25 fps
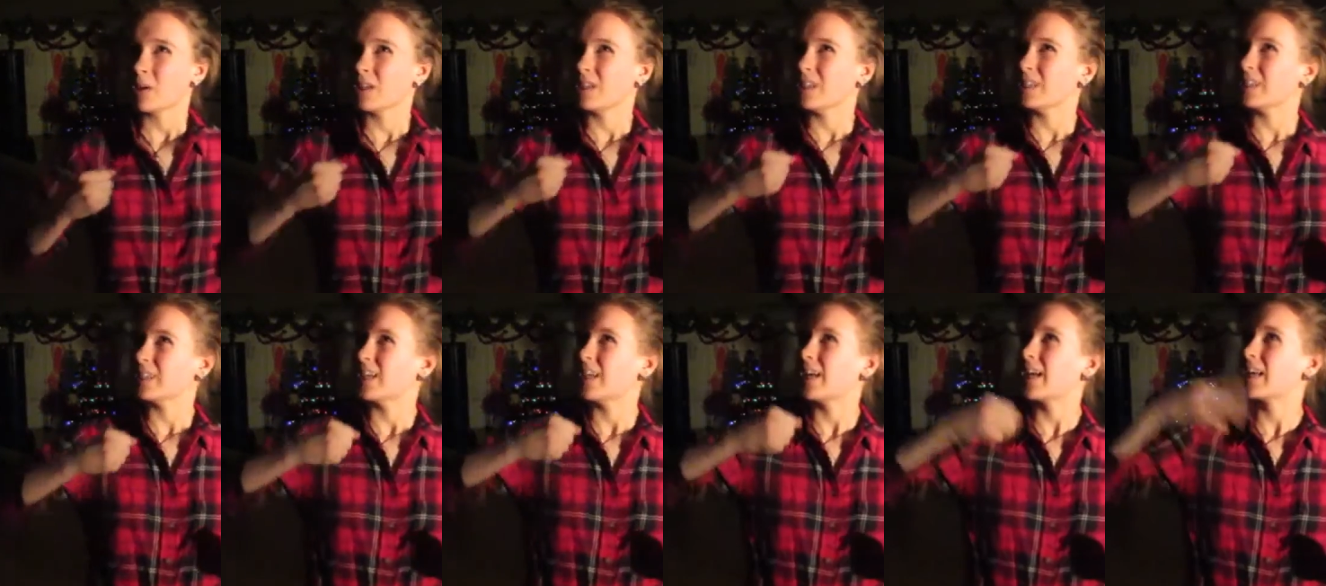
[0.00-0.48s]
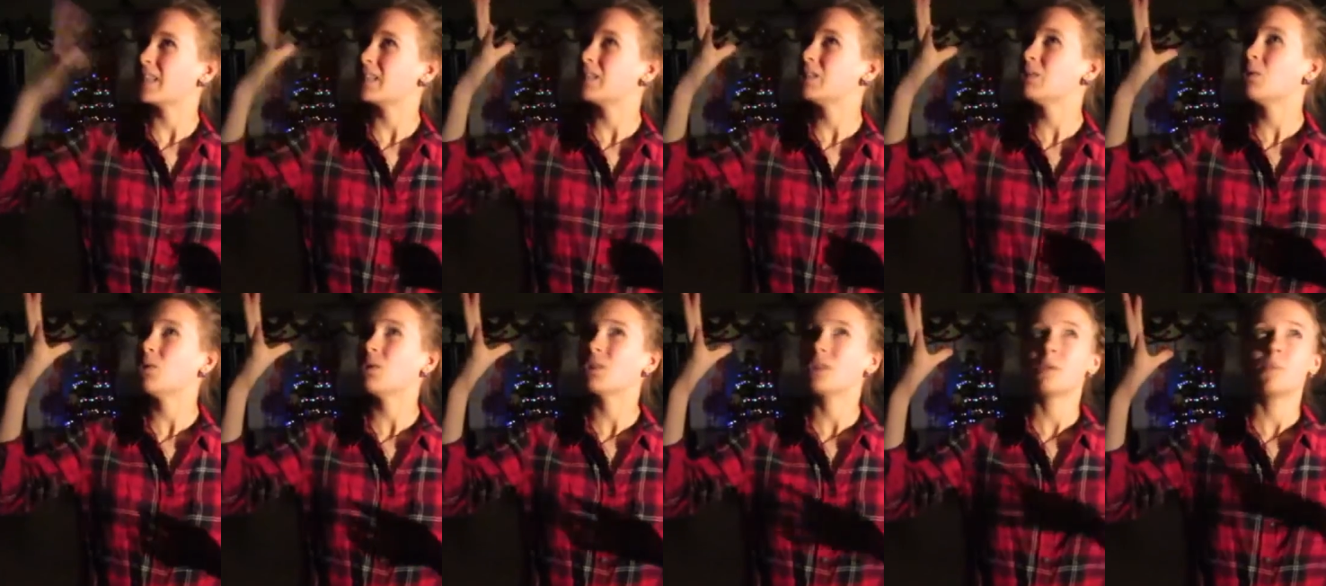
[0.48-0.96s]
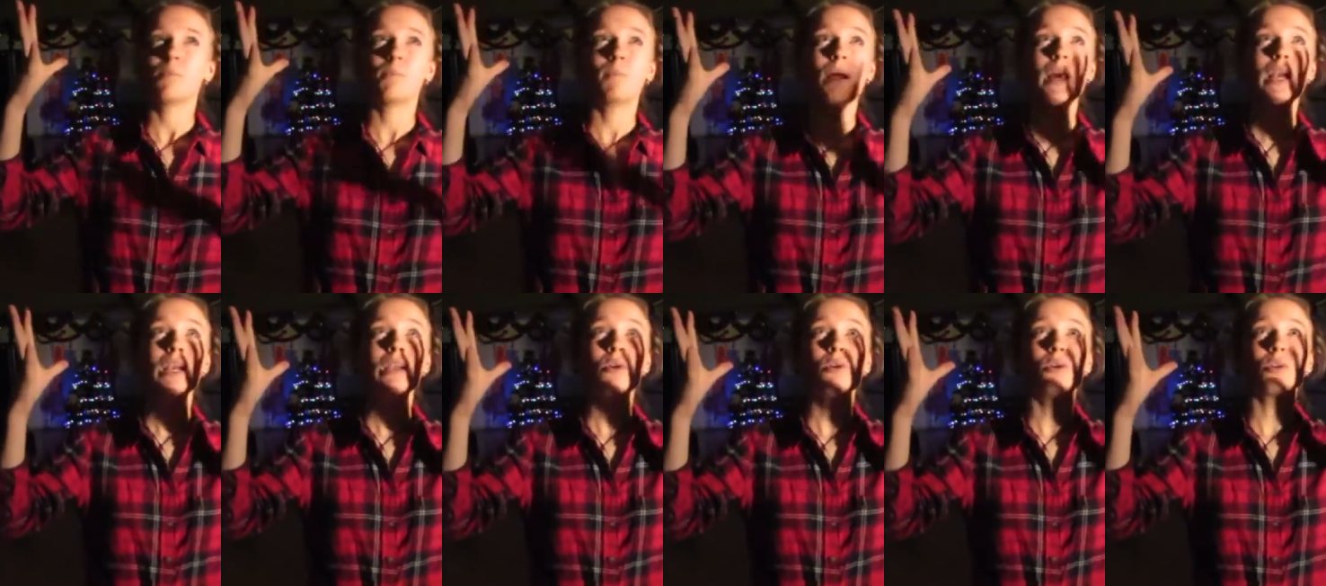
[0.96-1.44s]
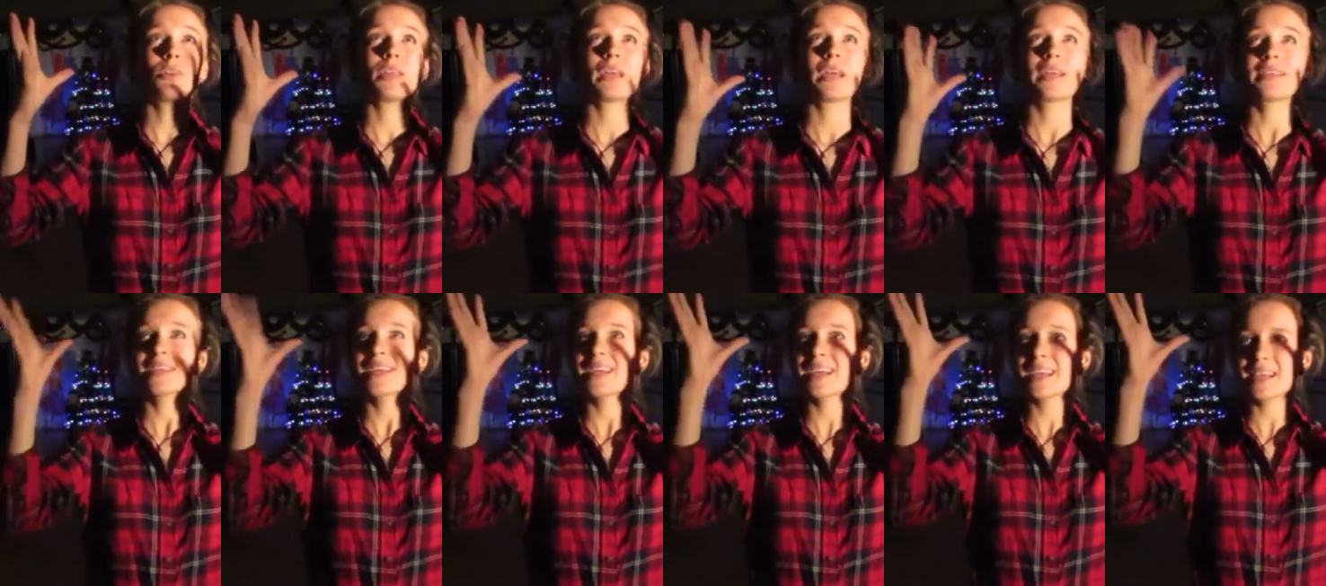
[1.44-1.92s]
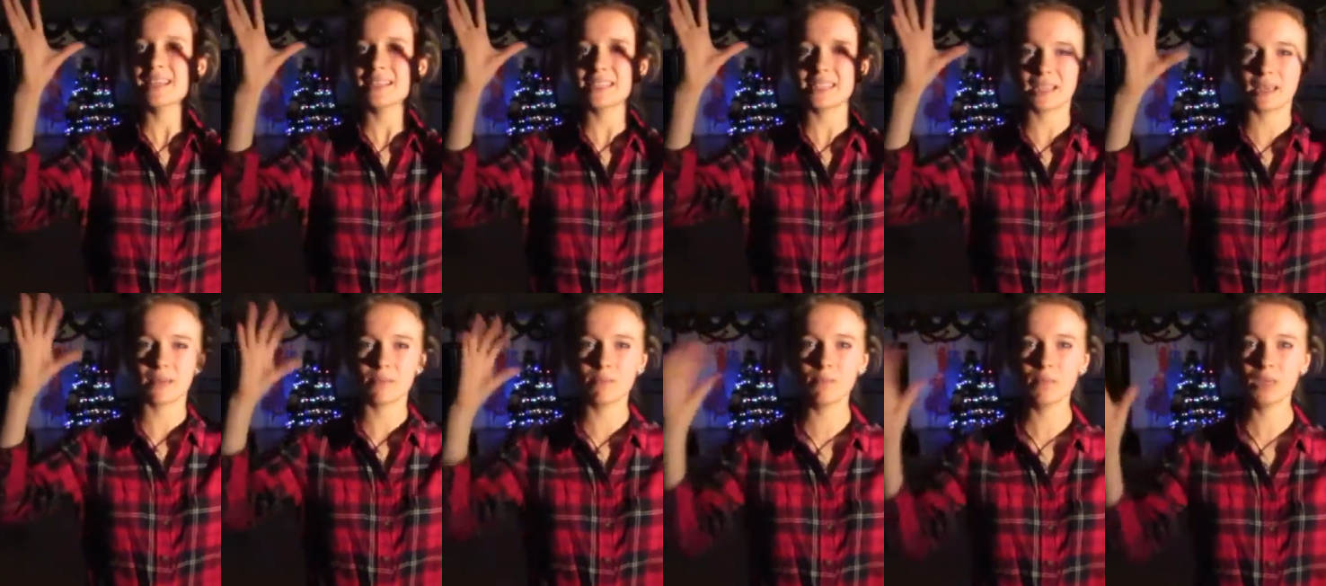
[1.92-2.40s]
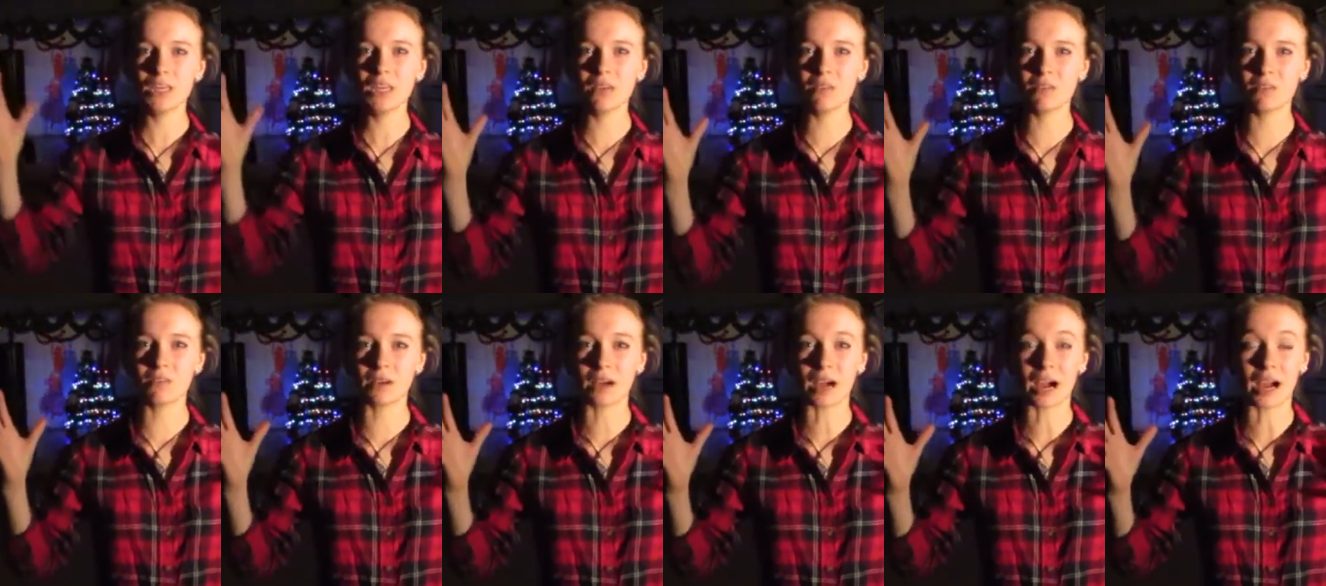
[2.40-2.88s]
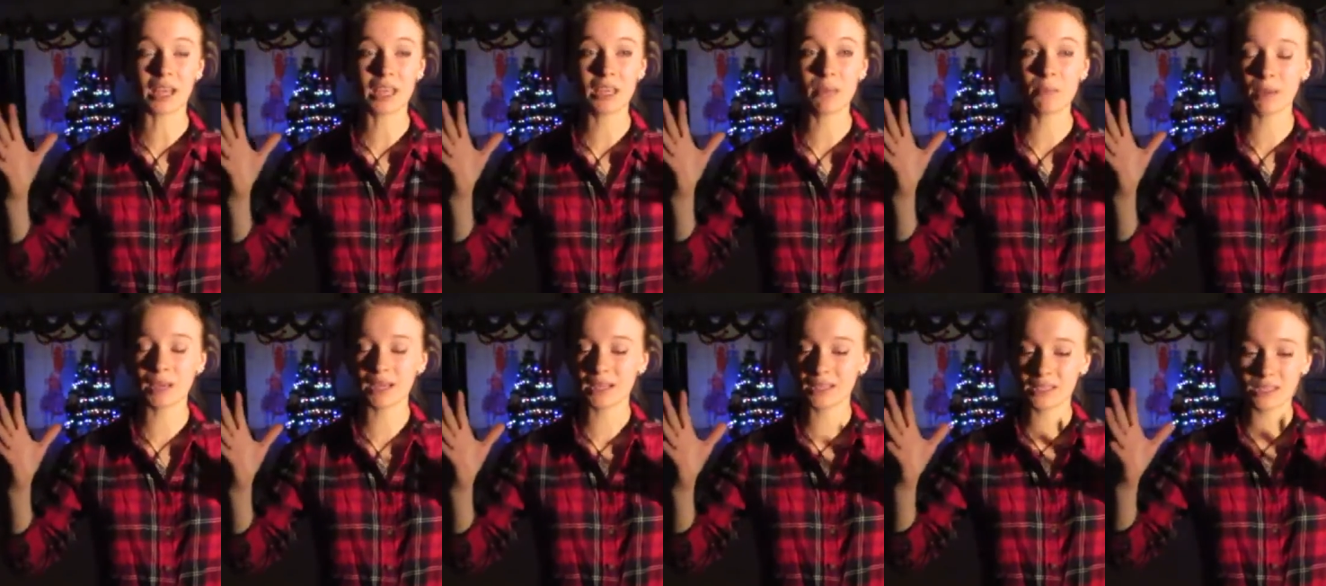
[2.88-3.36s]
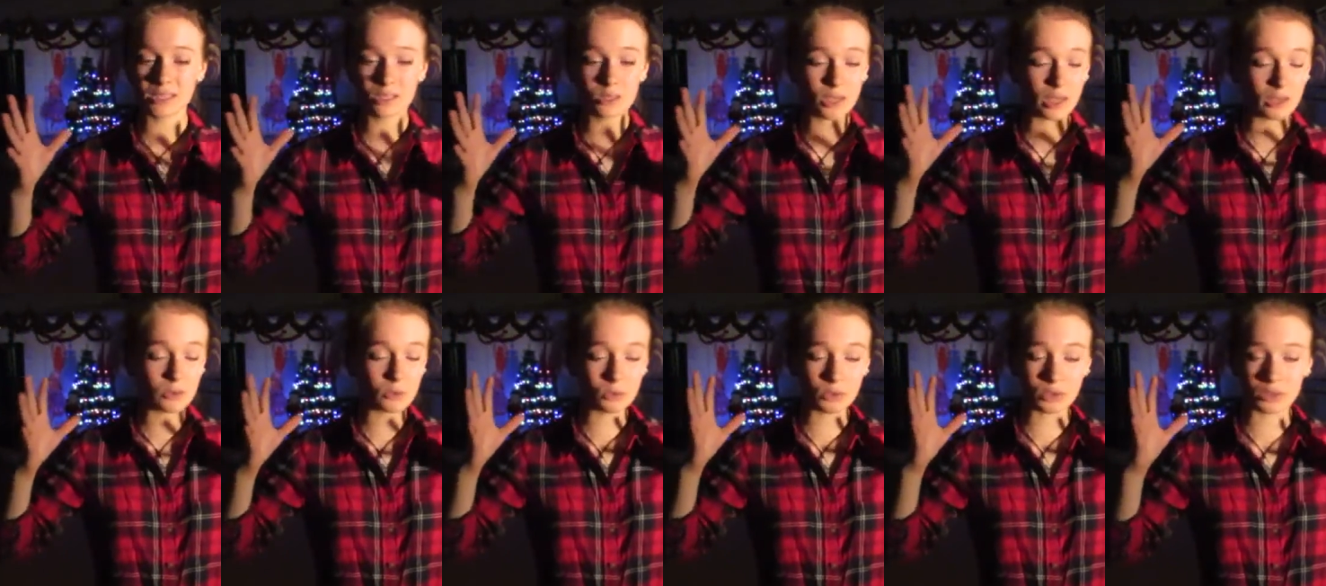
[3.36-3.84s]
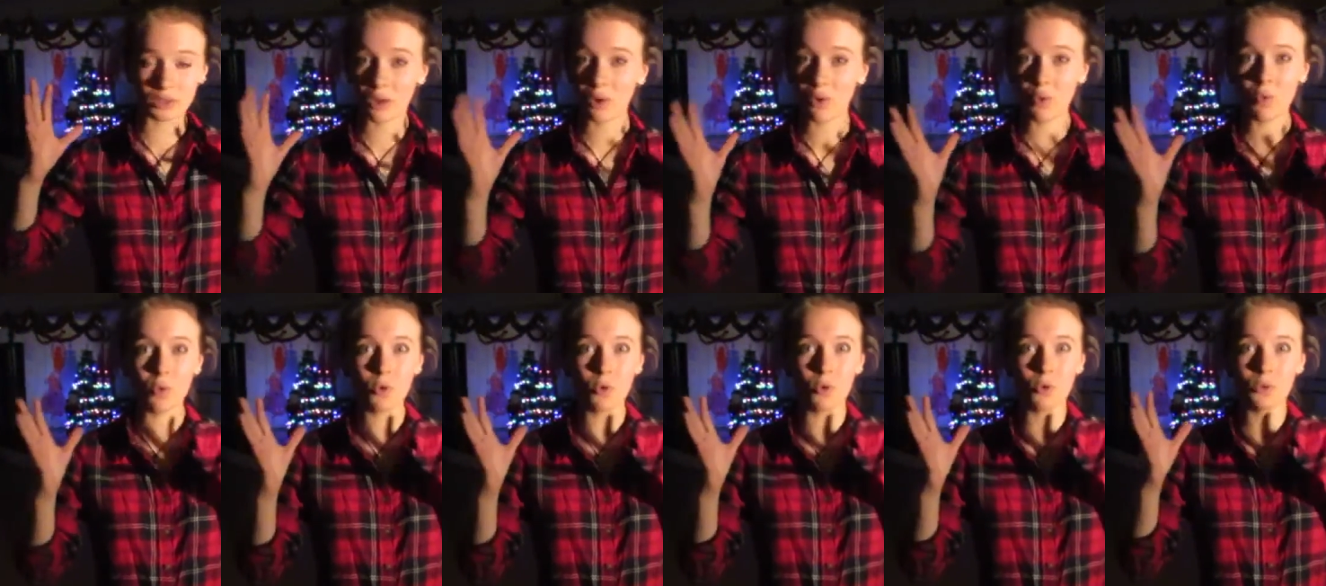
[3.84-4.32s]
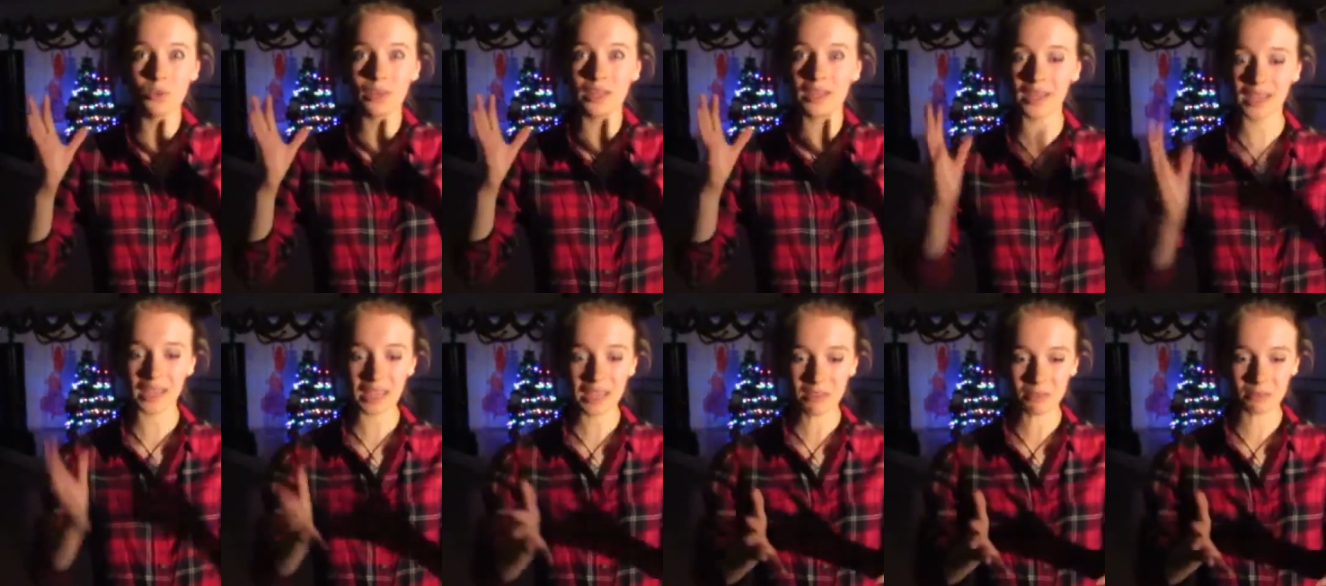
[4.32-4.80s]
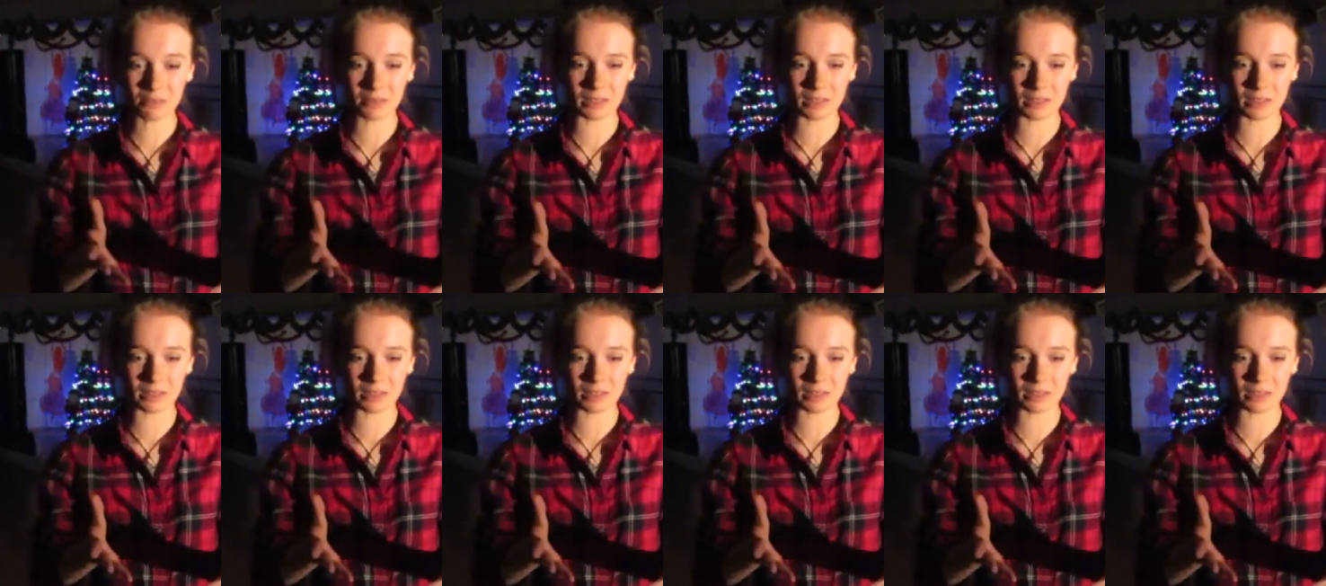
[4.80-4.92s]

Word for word: Горизонты, полеты, открытия, мифы, они проецируют науку на рифы